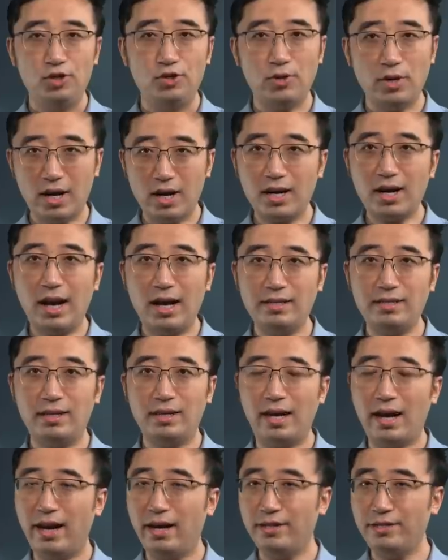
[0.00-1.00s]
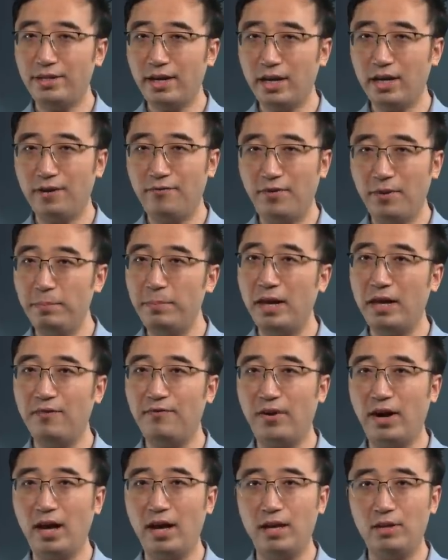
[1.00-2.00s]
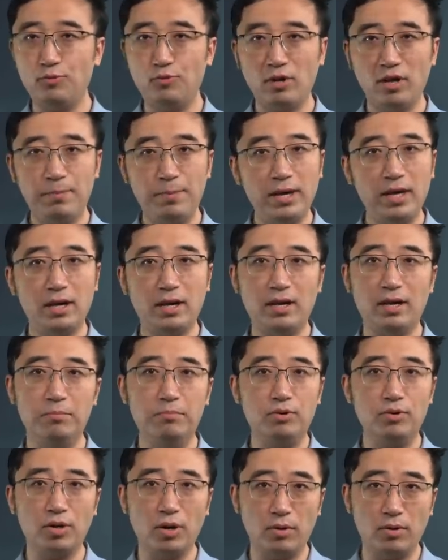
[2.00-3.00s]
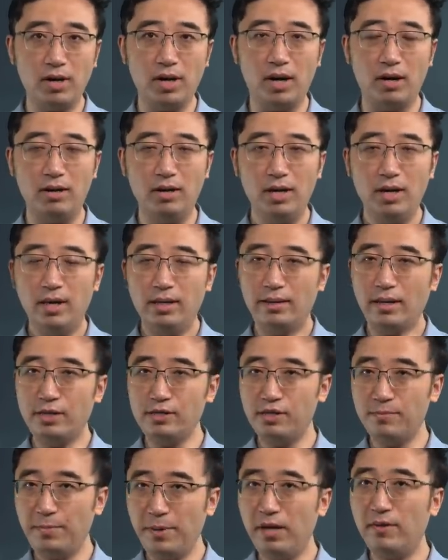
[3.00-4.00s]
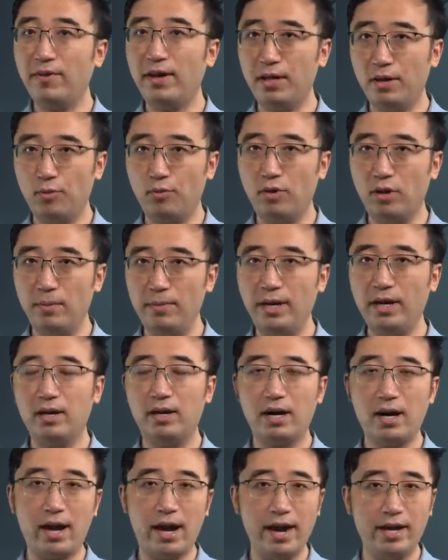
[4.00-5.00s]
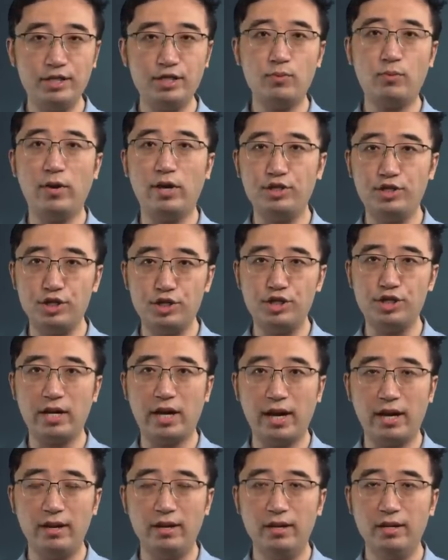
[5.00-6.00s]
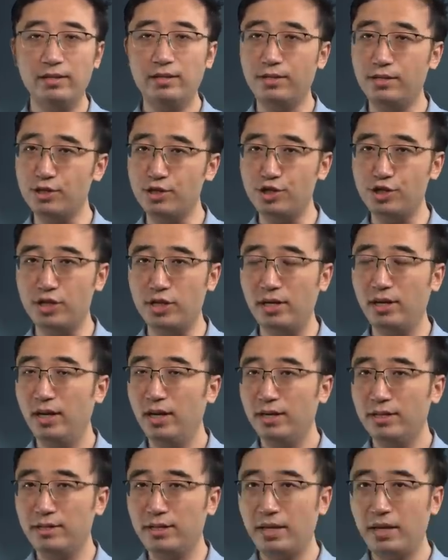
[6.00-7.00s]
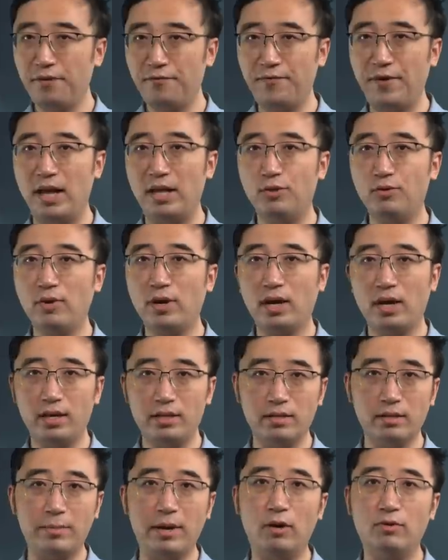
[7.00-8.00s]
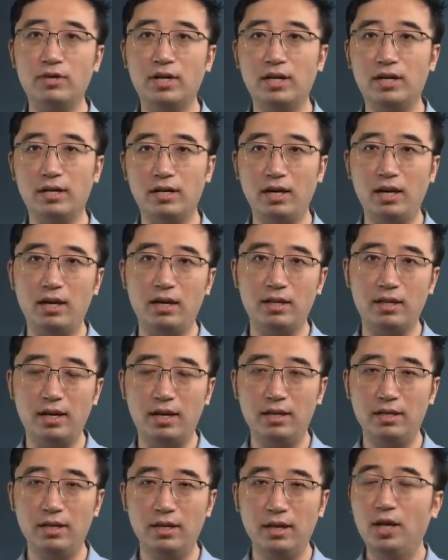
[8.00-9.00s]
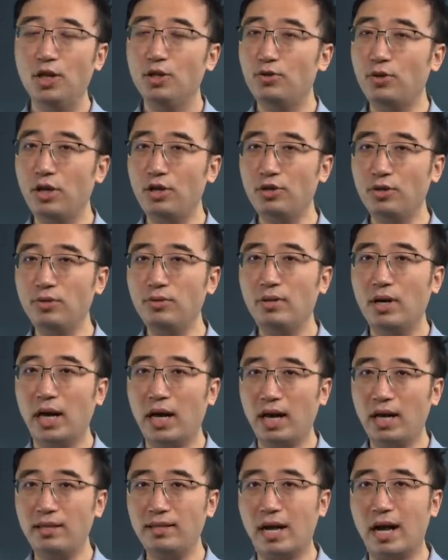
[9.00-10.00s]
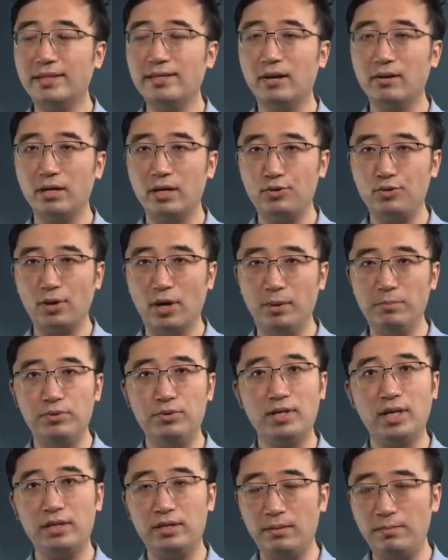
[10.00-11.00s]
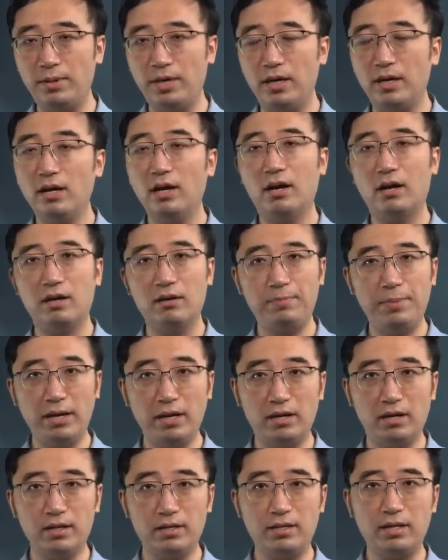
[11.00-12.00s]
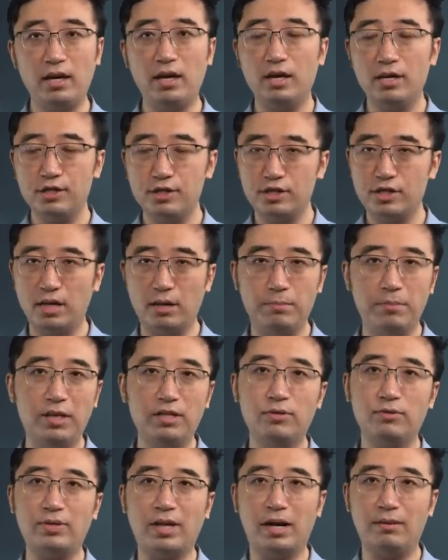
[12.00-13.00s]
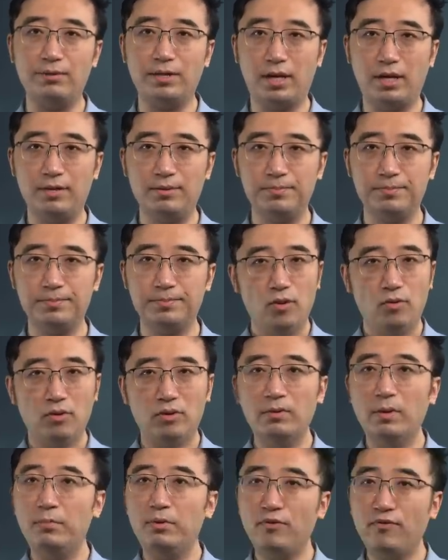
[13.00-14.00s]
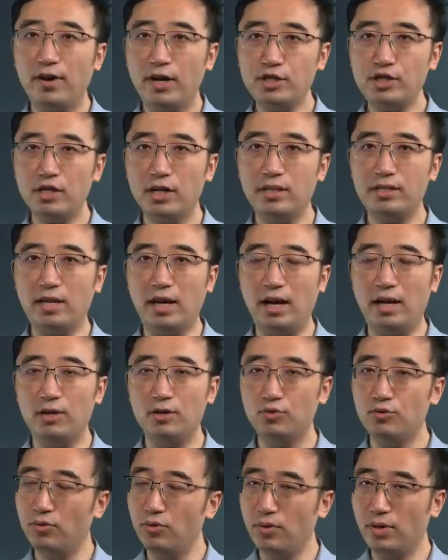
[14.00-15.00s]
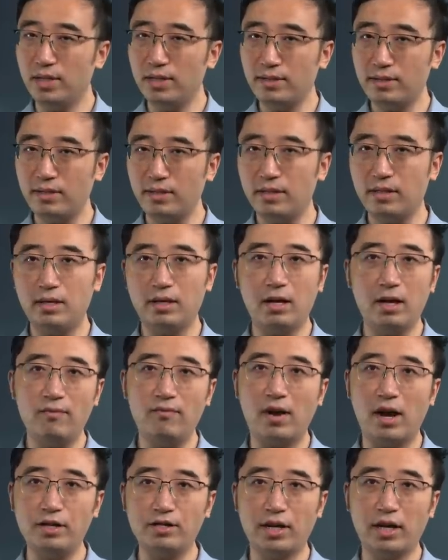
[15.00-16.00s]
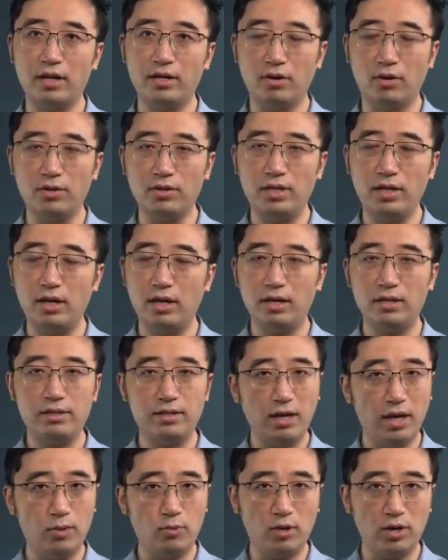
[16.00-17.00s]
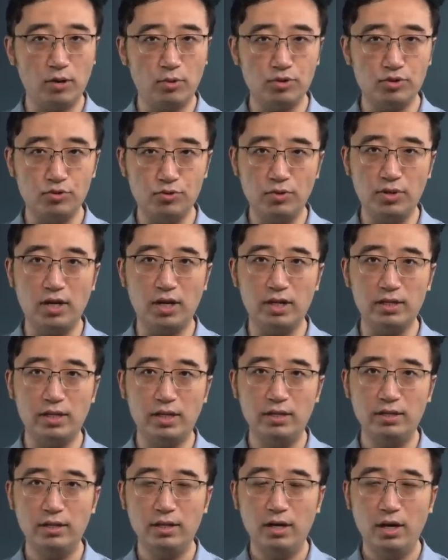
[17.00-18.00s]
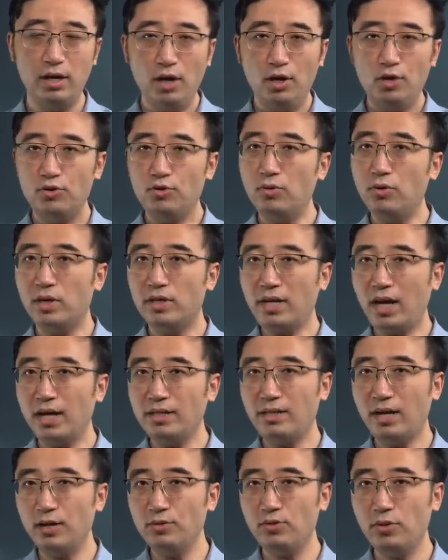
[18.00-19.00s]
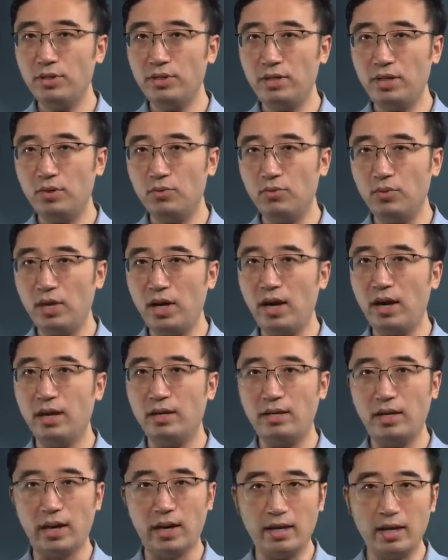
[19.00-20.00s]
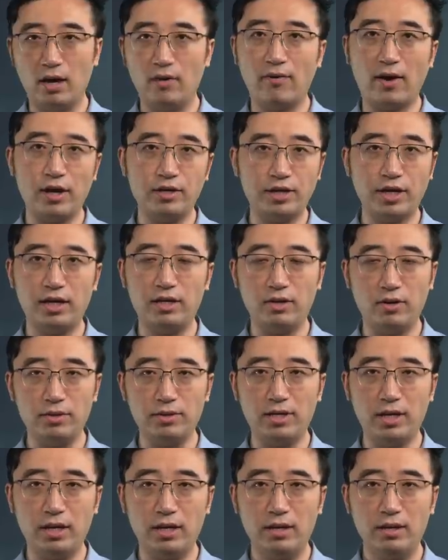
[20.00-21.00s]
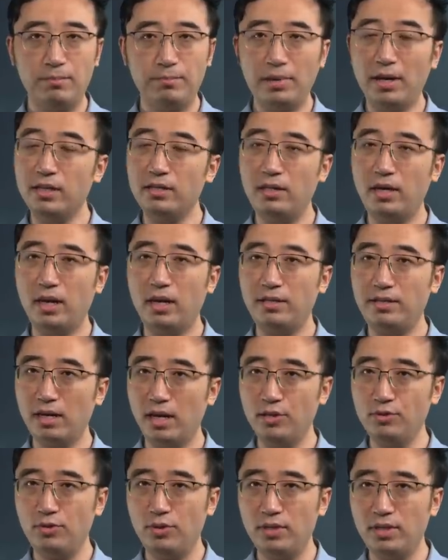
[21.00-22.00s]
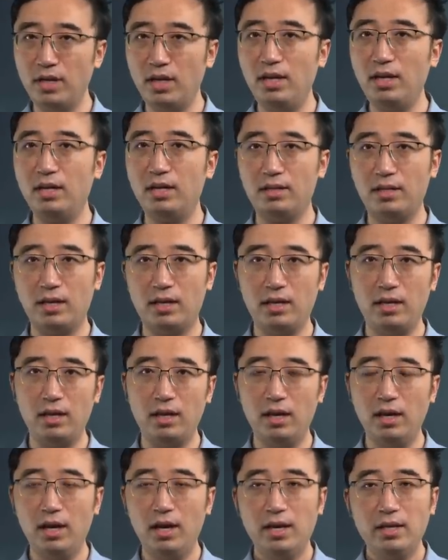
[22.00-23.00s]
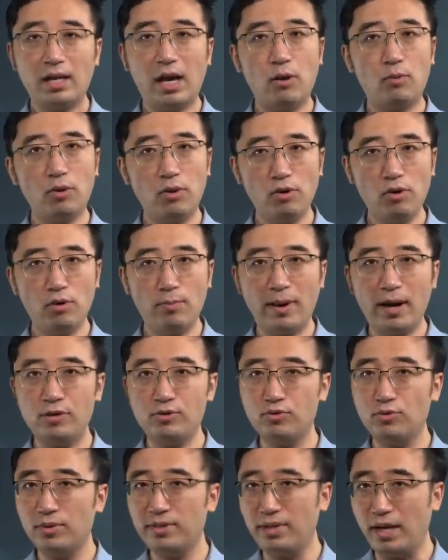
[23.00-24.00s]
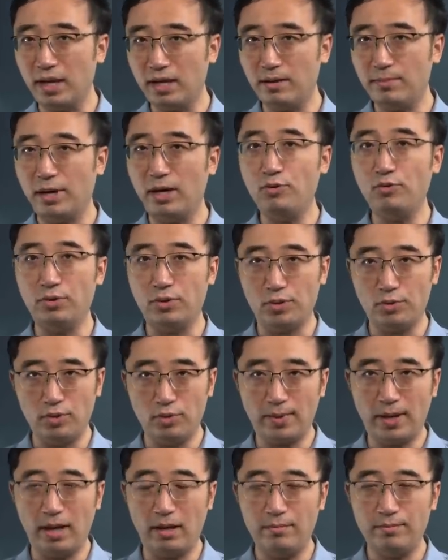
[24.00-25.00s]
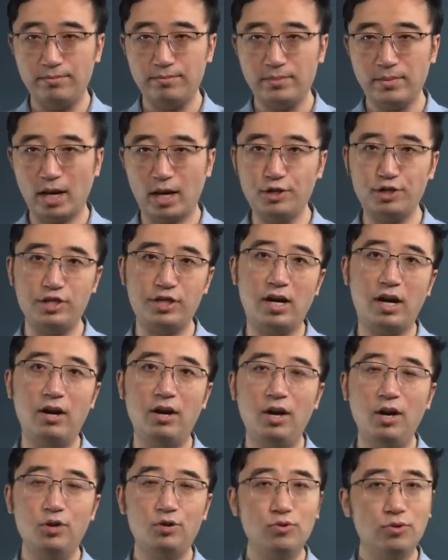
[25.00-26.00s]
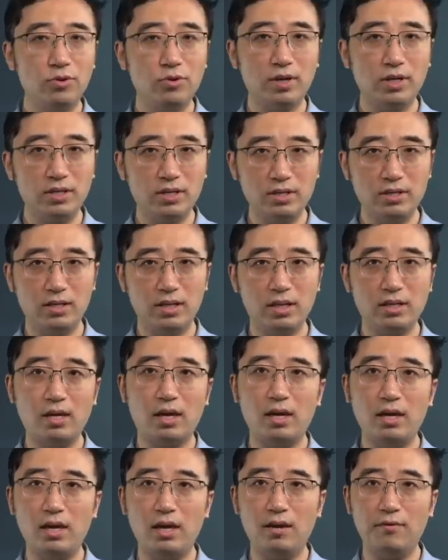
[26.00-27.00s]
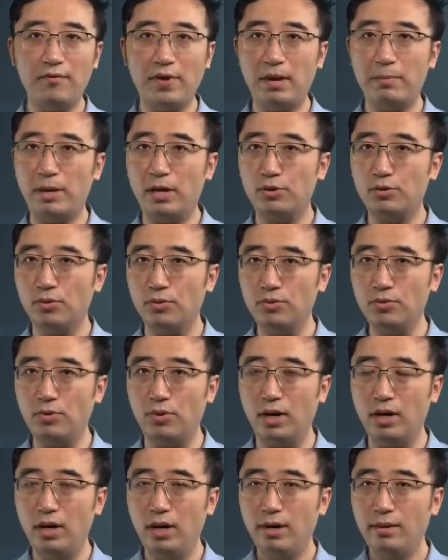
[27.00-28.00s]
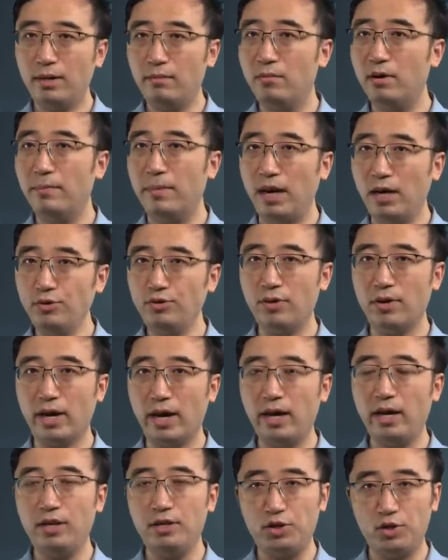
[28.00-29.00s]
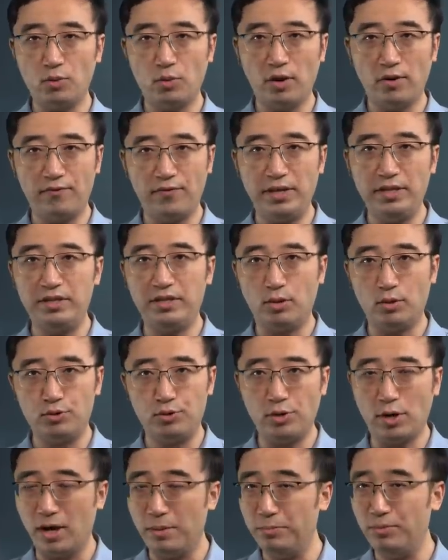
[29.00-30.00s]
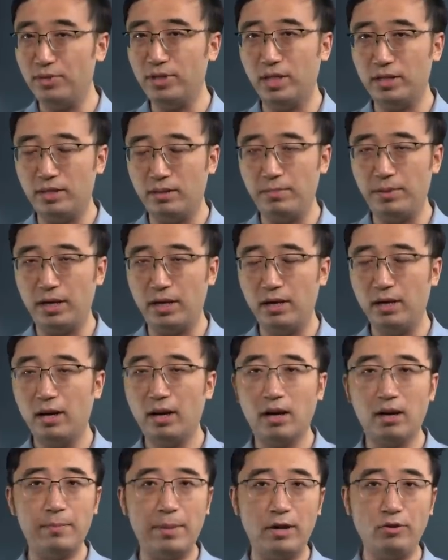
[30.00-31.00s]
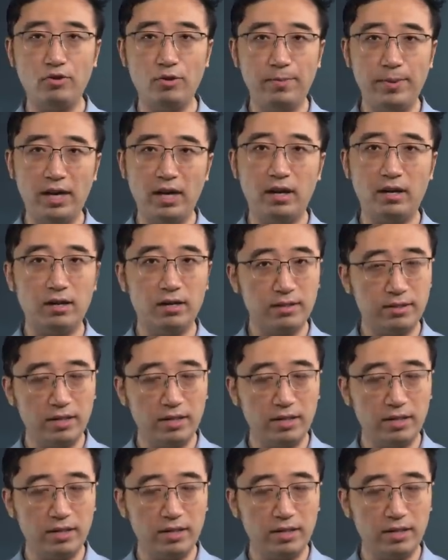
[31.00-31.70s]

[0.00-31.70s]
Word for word: 虽然看起来这个分配方案对 B 很不友好，但是 B 为了活命，还是会支持 A。此时 C 反对已经没有任何意义了。最终 A 拿到了全部的金币，而 B 和 C 什么都拿不到。我们不妨设想，如果四个人玩这个游戏，结果又是如何呢？如果大将军姬无夜也要玩这个游戏？并且将军第一个提议，他会预判出三个美女的预判。他知道，如果自己的提议未被通过，那么美女 A 就会分走全部的金币，而美女 B 和